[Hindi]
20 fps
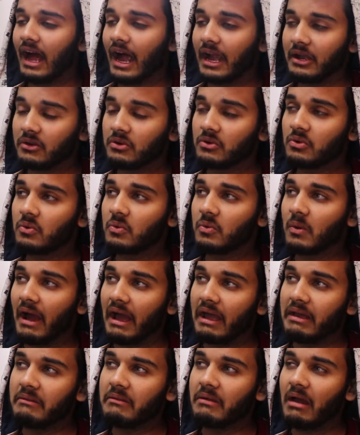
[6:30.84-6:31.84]
आई डोंट नो
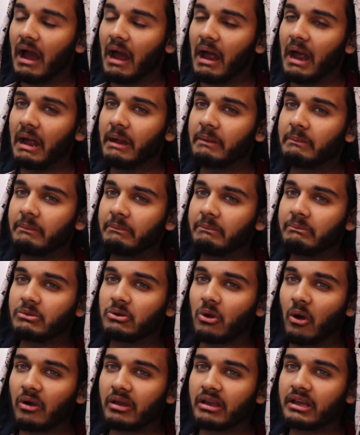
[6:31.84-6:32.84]
वाई आई एम
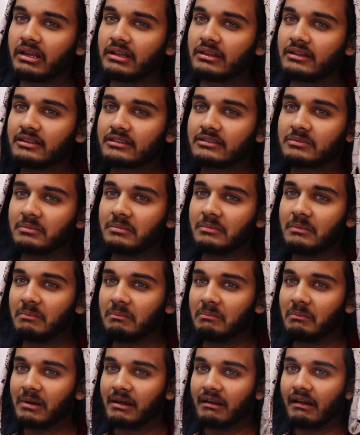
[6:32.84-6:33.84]
टॉकिंग इन दिस
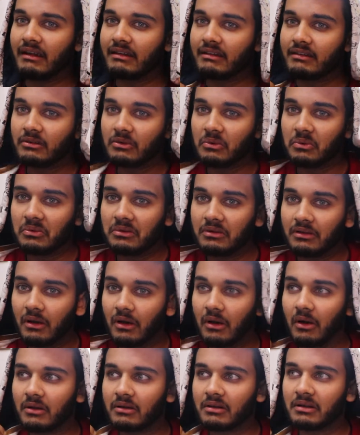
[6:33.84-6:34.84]
मराठी टोन
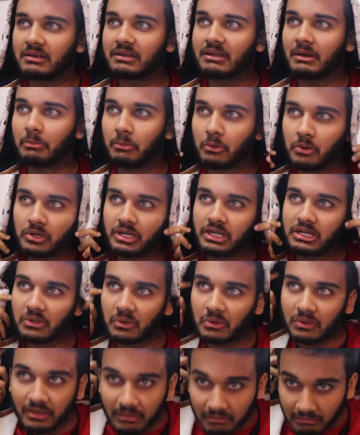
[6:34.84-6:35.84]
और टपोरी
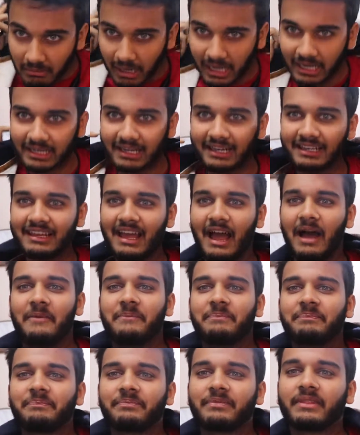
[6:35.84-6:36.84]
टोन बट या
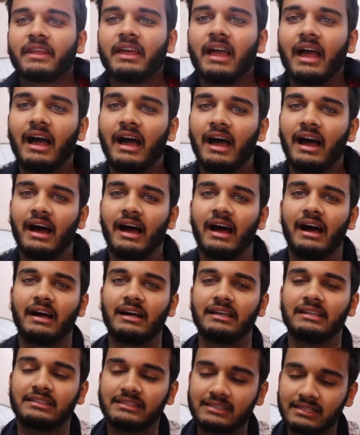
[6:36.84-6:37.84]

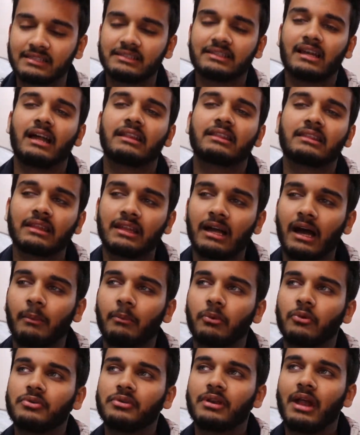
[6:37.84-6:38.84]
इसी के साथ
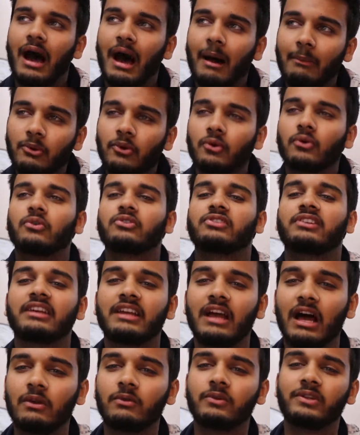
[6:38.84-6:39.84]
अपन आप लोगों
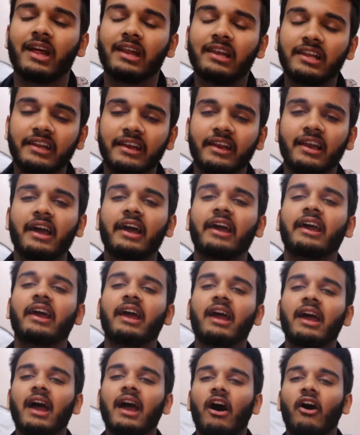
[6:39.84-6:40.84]
से अलविदा ले रहे हैं
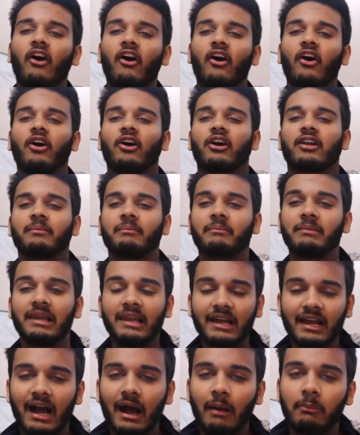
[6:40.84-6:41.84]
और
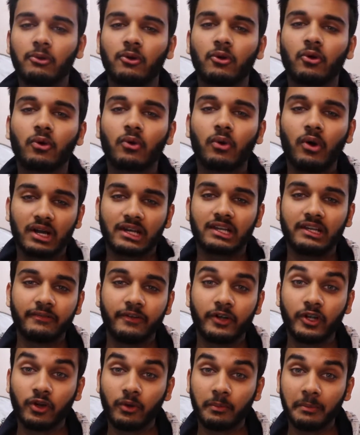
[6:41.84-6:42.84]
मिलेगा आप लोगों को अगले
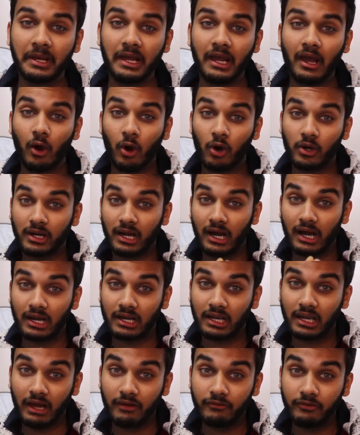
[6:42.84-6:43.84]
वीडियो में और
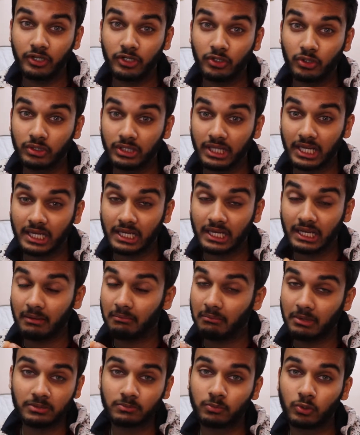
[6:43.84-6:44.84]
अगला वीडियो
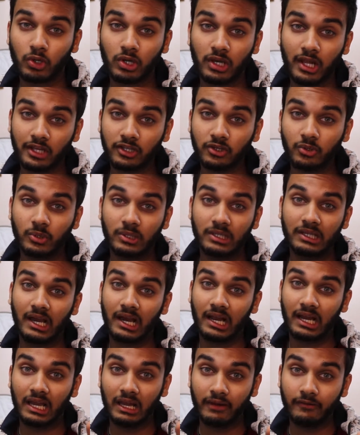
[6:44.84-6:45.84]
देखना मत भूलना क्योंकि
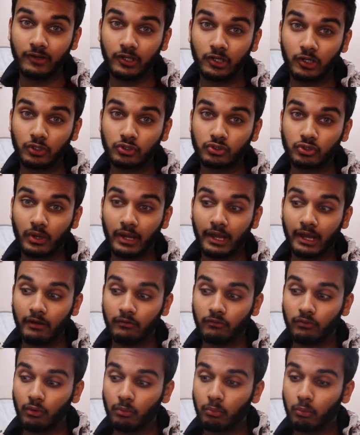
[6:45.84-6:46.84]
अगला वीडियो जो
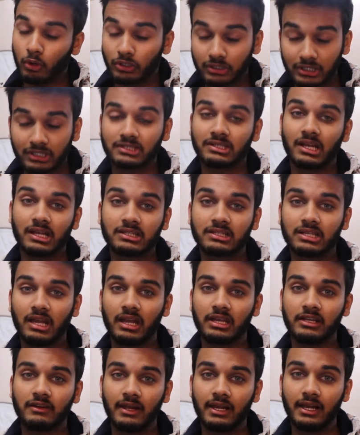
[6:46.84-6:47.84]
है वो बहुत अच्छा
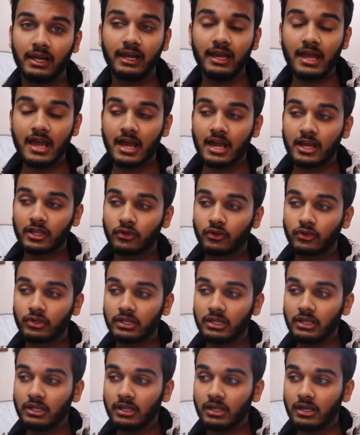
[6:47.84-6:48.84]
अच्छा आने वाला है
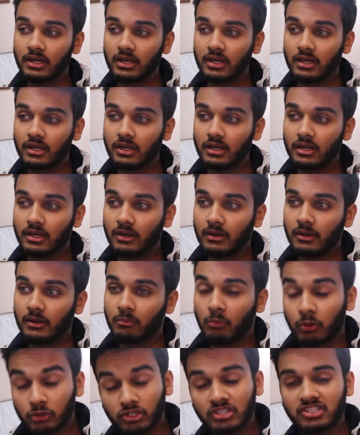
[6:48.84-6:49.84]
क्योंकि
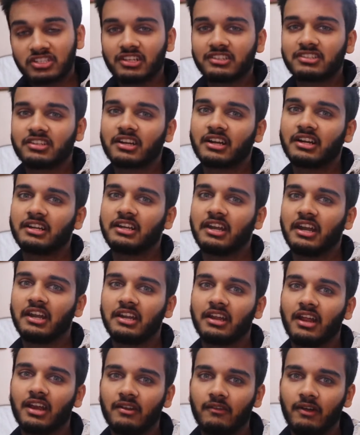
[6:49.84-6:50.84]
बहुत अच्छा अच्छा
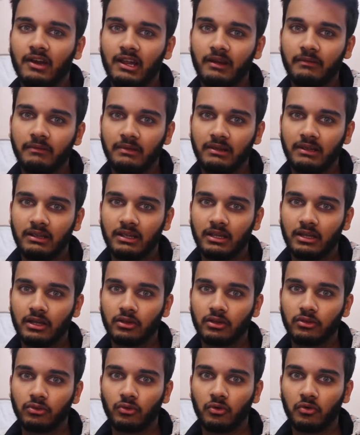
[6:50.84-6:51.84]
कंटेंट आने वाला है
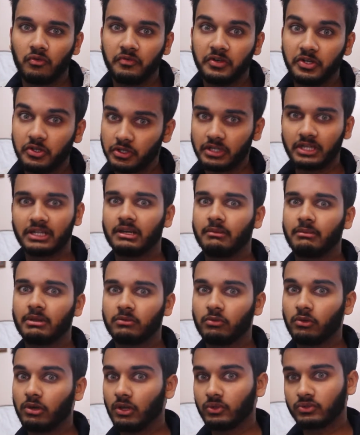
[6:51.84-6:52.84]
तो वीडियो देखना
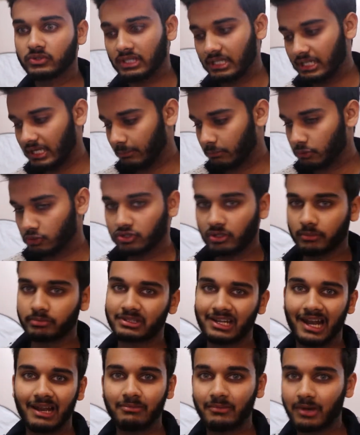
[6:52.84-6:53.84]
मत भूलना उसके लिए आपको
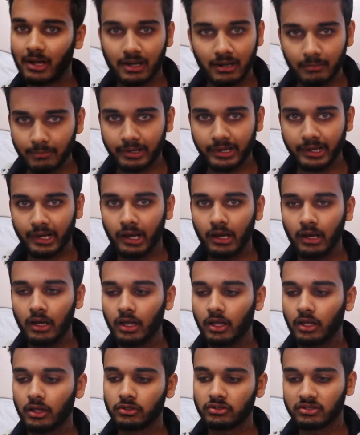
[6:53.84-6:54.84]
सब्सक्राइब करना पड़ेगा
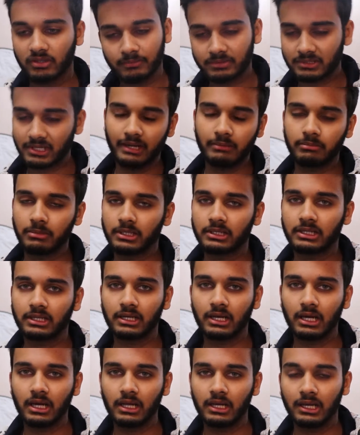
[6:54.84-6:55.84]
सब्सक्राइब कर
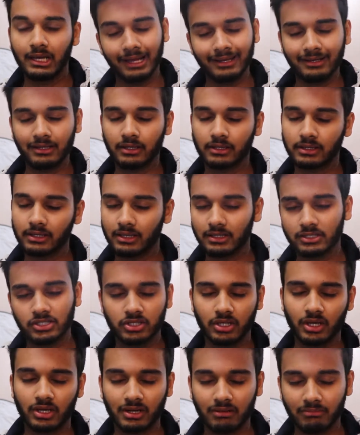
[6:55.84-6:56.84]
देना लाइक कर देना
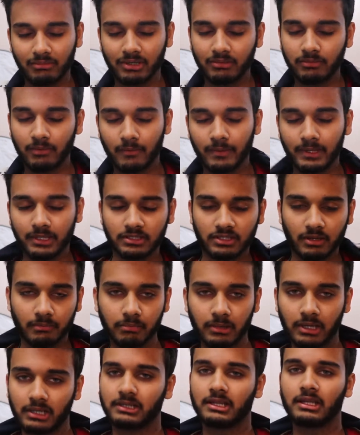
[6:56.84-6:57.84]
शेयर कमेंट कमेंट
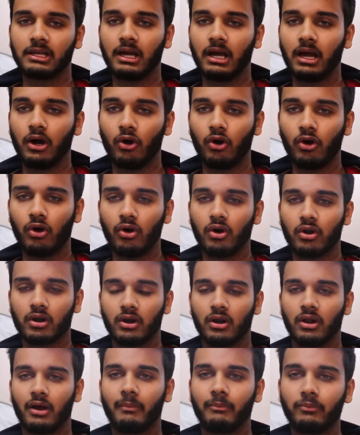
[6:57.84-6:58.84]
सब कर देना
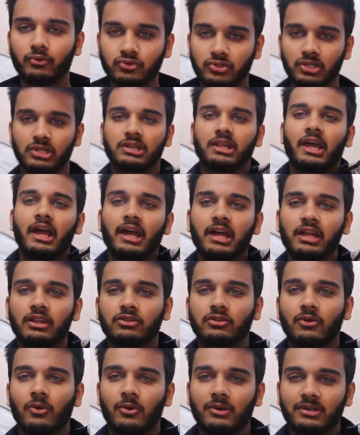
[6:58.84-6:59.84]
और अपन चलता है
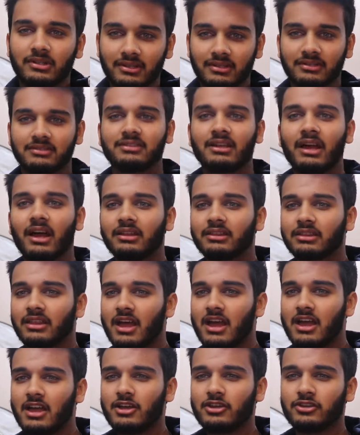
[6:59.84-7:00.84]
तो इसी के
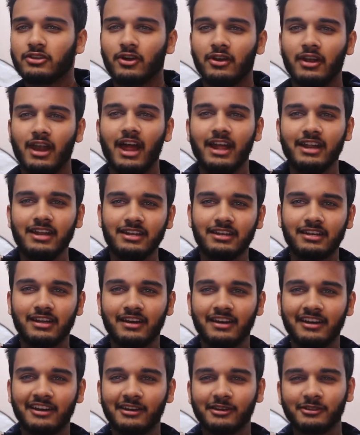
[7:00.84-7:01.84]
साथ यूनाइट
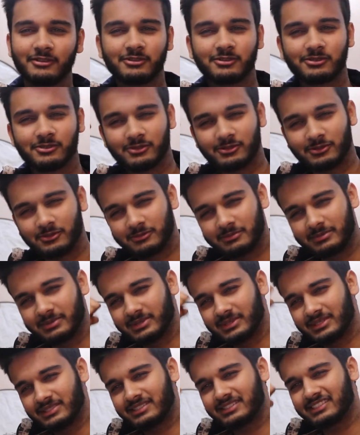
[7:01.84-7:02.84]

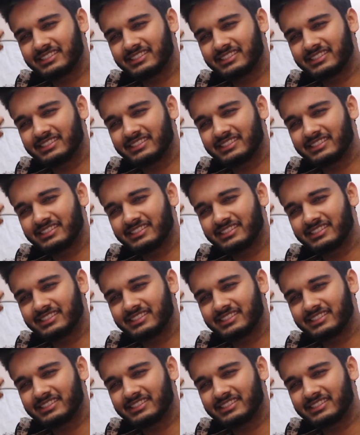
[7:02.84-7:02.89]
सुपर